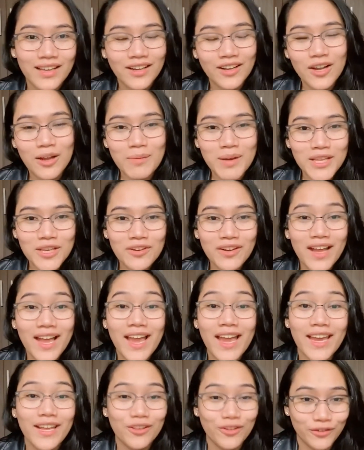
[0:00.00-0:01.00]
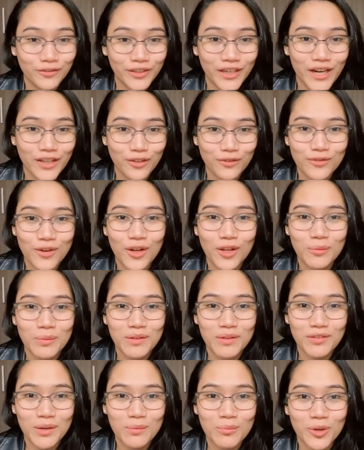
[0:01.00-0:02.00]
Comment nyo nga and don't forget to follow me
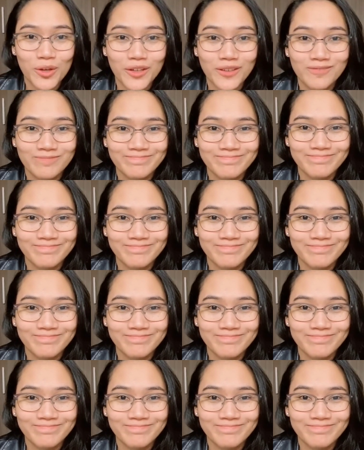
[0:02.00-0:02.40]
for more.